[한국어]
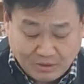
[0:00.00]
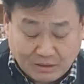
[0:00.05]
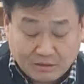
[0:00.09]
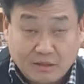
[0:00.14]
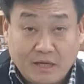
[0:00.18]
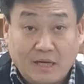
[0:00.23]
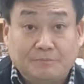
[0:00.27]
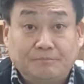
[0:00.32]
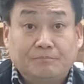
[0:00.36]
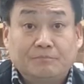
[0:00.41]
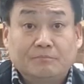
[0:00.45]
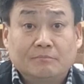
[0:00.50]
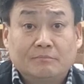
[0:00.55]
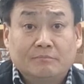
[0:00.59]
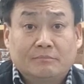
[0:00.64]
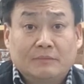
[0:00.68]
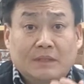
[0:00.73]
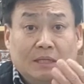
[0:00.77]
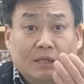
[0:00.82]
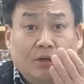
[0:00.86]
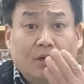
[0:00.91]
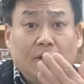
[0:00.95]
그냥
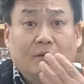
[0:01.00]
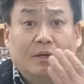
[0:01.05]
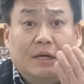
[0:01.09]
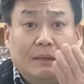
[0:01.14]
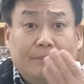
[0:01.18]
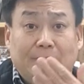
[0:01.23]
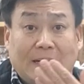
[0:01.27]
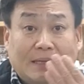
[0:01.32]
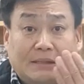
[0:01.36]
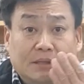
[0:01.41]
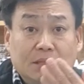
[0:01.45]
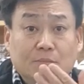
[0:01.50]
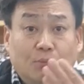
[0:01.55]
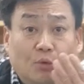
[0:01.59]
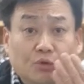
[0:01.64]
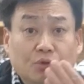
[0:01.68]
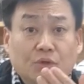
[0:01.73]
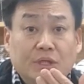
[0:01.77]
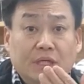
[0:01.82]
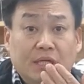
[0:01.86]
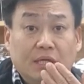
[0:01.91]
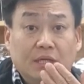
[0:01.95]
혀가 맛을 못
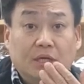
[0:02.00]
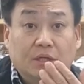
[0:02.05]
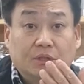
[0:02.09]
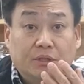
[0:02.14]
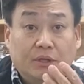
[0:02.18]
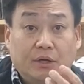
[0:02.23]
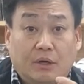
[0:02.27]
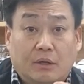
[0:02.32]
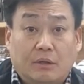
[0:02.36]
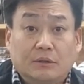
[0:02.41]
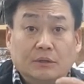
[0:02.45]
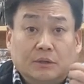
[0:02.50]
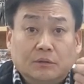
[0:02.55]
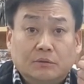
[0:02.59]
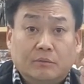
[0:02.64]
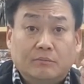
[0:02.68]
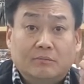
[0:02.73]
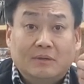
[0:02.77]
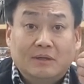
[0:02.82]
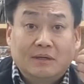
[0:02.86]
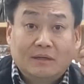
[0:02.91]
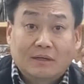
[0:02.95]
느끼니까 어떻게 해요?
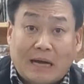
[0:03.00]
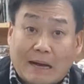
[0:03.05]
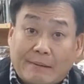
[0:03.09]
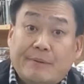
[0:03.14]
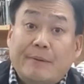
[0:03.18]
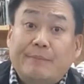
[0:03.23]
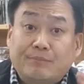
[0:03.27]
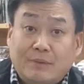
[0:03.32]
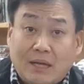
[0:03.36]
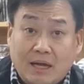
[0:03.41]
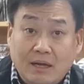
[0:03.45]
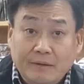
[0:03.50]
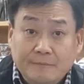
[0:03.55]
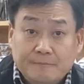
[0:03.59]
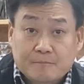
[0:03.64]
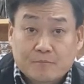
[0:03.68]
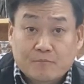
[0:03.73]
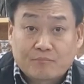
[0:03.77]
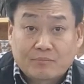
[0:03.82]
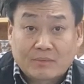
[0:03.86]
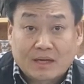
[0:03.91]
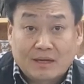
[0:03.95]
좀 가볍다?
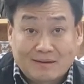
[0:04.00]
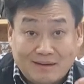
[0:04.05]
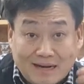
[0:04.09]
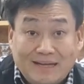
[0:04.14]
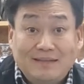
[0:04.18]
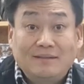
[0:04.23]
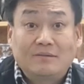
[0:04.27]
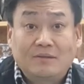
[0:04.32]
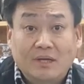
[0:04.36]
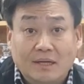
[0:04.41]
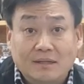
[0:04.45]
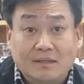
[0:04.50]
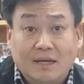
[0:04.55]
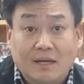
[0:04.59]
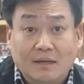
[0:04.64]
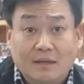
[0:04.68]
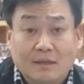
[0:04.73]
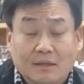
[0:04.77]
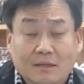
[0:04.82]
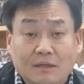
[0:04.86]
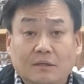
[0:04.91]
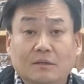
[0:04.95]

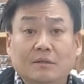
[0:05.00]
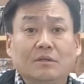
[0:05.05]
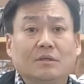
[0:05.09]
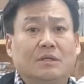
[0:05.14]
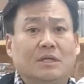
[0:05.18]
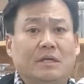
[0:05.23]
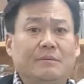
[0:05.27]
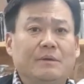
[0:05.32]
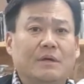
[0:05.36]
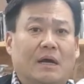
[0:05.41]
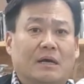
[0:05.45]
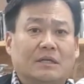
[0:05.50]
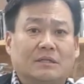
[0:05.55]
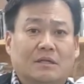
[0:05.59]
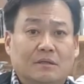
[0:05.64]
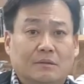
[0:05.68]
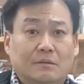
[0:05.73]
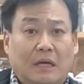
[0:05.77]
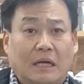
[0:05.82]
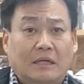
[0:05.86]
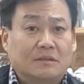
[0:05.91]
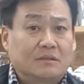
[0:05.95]
라이트하다 이런 느낌이 가,
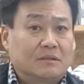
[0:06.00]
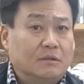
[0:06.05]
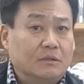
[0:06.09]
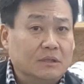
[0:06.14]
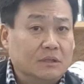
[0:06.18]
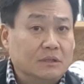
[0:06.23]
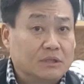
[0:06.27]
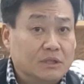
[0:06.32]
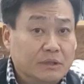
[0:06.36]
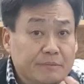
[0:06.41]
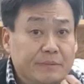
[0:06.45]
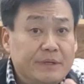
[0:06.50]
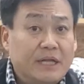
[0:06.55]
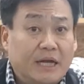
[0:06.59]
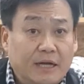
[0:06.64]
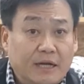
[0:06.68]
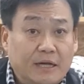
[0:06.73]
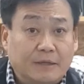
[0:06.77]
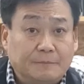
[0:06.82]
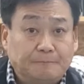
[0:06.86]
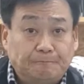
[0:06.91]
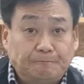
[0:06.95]
가, 그,
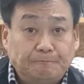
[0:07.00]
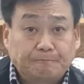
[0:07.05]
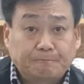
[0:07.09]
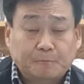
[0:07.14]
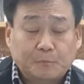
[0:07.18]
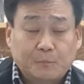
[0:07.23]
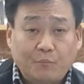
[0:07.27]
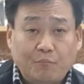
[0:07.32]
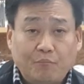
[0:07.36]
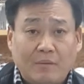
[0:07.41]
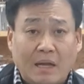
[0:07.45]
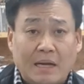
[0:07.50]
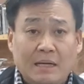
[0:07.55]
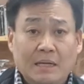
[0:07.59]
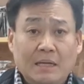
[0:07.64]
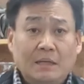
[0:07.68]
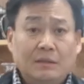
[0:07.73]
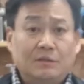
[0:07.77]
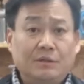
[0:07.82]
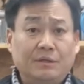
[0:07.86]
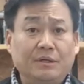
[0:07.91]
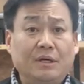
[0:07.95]
듭니다
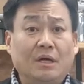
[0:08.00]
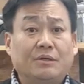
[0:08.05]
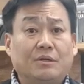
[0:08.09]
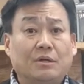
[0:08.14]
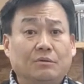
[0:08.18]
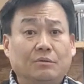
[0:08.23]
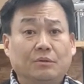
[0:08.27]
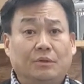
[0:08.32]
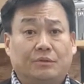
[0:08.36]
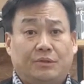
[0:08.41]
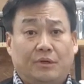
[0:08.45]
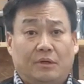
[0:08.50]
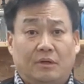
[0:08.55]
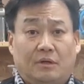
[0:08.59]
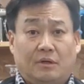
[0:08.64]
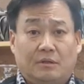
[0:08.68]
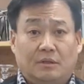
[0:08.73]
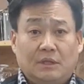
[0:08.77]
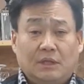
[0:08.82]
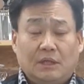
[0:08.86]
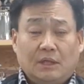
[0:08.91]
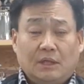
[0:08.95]
그러니까 결국은
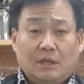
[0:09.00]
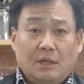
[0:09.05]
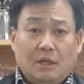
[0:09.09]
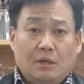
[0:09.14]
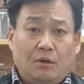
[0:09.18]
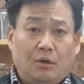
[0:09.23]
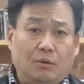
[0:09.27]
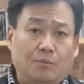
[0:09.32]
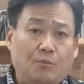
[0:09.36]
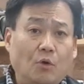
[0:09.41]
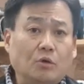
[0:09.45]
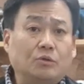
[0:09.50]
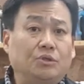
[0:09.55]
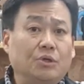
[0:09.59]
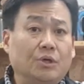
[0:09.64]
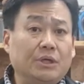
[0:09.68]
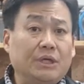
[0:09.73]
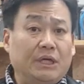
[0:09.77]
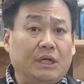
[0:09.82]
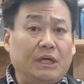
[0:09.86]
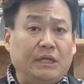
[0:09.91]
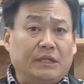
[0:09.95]
어때요 어,
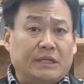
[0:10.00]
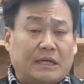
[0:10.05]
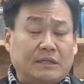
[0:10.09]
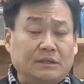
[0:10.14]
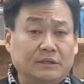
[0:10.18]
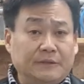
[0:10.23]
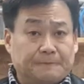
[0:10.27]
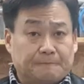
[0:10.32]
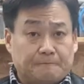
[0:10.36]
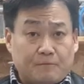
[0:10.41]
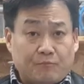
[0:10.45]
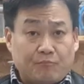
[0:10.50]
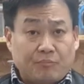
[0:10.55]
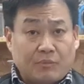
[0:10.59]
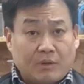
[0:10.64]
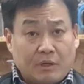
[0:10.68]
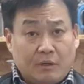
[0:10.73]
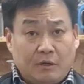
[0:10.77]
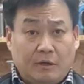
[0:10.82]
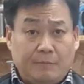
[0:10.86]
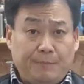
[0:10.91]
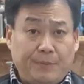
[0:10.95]
목적이 나는
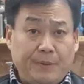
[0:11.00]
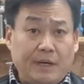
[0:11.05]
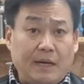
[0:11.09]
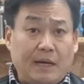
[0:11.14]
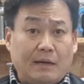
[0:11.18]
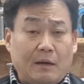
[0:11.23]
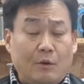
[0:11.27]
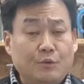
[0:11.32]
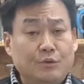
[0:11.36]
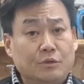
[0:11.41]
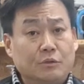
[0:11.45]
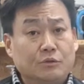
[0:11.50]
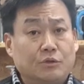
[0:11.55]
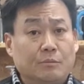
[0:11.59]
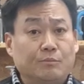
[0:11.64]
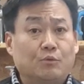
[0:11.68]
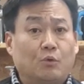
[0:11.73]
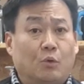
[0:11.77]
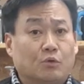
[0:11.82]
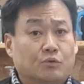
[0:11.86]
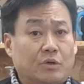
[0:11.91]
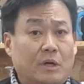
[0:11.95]
커피가 까까 있는 좀
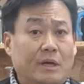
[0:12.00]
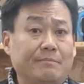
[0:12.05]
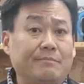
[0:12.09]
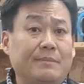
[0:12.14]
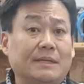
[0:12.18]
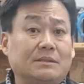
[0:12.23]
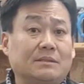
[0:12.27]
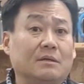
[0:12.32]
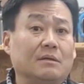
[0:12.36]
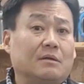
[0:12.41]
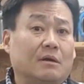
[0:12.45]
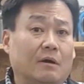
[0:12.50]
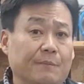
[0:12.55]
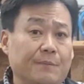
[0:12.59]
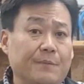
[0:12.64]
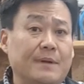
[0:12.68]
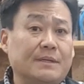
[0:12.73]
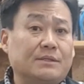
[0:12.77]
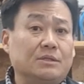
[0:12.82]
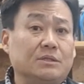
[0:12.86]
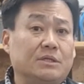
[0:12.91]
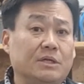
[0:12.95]
고소한 맛을 커피
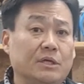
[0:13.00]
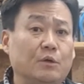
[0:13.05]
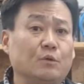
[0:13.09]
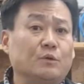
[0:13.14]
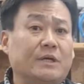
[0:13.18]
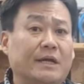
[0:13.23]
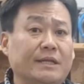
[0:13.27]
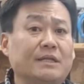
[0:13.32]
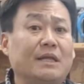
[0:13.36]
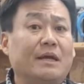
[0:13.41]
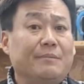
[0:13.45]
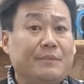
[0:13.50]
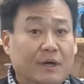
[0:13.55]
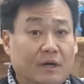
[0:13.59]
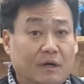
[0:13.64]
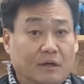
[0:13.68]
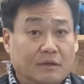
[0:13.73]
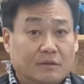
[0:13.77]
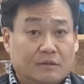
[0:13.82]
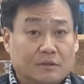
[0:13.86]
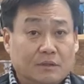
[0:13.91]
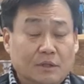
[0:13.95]
맛을 즐기고자
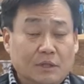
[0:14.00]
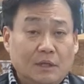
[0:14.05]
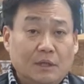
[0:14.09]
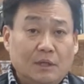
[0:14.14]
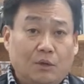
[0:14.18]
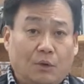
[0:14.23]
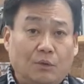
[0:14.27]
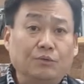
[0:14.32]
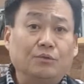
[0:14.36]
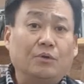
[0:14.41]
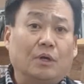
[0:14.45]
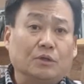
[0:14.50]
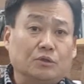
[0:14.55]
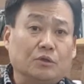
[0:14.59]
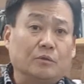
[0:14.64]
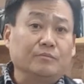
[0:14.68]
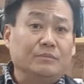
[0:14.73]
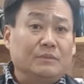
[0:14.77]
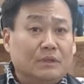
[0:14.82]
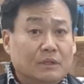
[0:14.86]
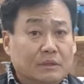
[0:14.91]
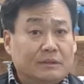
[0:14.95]
한다면 온도가
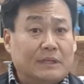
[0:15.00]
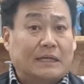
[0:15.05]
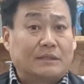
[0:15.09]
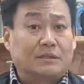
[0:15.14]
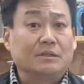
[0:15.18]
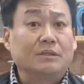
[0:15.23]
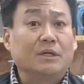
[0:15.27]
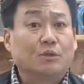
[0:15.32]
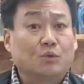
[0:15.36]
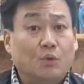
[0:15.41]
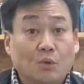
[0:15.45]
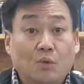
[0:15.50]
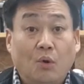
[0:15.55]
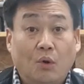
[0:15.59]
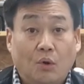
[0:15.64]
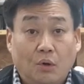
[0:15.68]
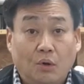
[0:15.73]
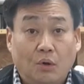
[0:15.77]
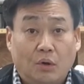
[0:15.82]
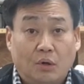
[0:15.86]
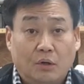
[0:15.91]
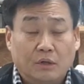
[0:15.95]
좀 낮은 게
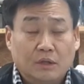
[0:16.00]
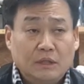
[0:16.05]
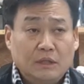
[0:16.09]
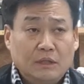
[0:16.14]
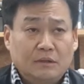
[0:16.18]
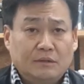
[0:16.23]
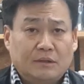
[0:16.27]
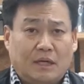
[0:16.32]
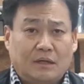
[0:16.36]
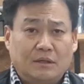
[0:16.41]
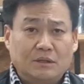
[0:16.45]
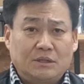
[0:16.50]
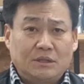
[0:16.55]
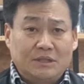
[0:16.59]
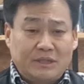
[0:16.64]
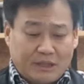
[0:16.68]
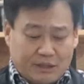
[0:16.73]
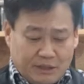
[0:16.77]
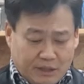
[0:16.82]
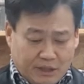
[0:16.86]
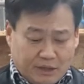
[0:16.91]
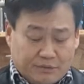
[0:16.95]
좋고 나는
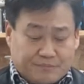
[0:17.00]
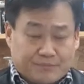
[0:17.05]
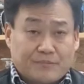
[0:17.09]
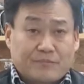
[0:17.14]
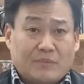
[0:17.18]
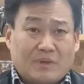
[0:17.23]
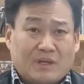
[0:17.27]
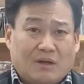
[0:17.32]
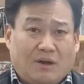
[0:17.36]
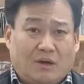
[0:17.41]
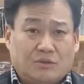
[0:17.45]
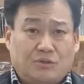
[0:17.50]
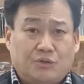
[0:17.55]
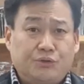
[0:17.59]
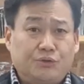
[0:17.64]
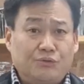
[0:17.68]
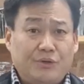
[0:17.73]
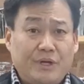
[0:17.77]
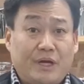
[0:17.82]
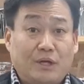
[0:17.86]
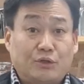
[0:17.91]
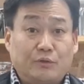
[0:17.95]
진짜 이렇게 어,
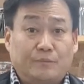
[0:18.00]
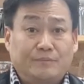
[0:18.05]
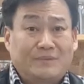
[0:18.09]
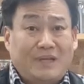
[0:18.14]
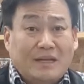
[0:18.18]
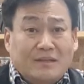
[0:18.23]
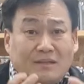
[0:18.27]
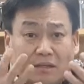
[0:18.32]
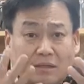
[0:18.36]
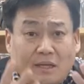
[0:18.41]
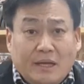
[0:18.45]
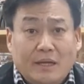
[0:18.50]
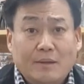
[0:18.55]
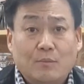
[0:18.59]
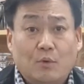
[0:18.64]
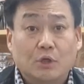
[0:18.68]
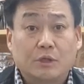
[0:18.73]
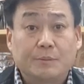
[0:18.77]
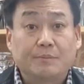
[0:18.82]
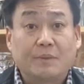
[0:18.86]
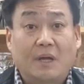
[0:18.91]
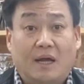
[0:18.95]
추우니까 좀 따뜻하게
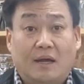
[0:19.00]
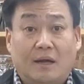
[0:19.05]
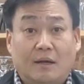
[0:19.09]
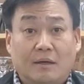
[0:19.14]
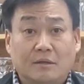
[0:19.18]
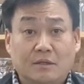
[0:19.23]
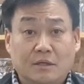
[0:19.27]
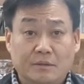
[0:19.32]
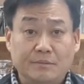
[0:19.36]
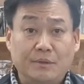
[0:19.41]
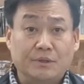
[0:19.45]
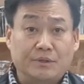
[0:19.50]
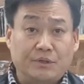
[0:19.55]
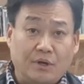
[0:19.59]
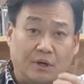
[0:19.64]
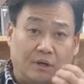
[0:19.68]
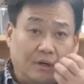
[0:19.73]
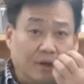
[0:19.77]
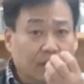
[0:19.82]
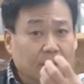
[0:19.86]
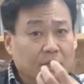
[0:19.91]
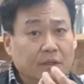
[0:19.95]
먹고 싶다 그러면
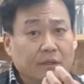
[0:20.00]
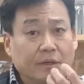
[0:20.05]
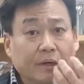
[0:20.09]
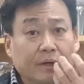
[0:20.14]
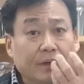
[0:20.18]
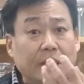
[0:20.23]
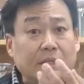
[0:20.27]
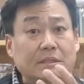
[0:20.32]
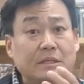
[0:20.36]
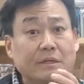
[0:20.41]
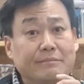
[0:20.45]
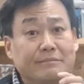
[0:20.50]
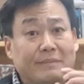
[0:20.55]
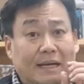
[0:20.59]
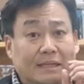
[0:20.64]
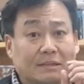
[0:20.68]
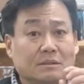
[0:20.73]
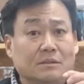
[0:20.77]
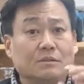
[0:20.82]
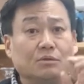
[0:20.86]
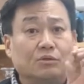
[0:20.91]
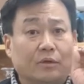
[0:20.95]
어때요 혀에서
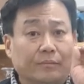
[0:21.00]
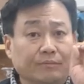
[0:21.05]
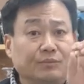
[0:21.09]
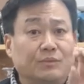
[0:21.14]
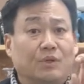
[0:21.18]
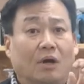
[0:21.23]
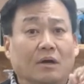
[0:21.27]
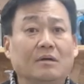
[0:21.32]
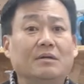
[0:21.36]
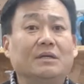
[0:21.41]
맛은 좀 덜